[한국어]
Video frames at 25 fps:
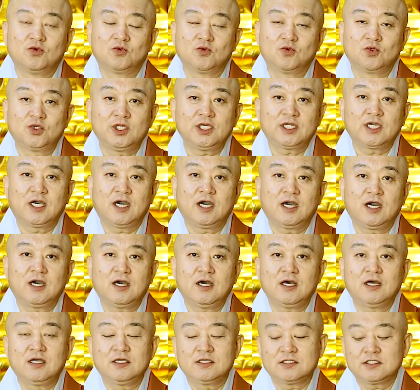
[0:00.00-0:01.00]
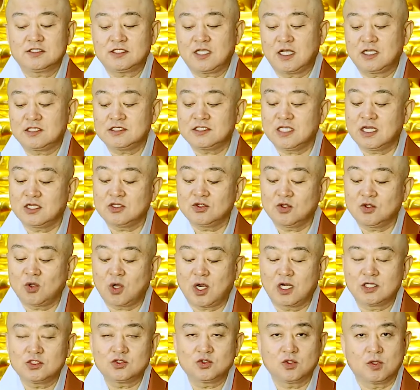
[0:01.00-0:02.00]
우리가 상상도
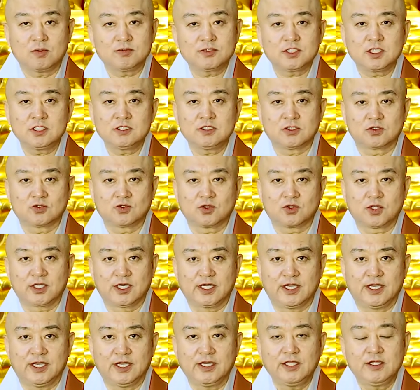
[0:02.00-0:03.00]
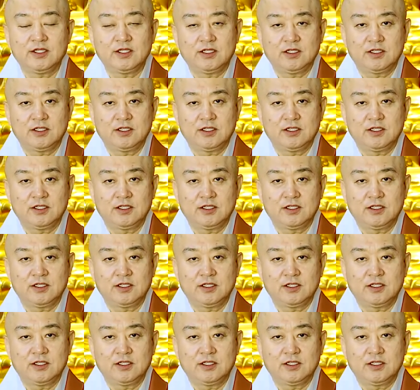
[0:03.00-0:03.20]
할 수 없을 정도의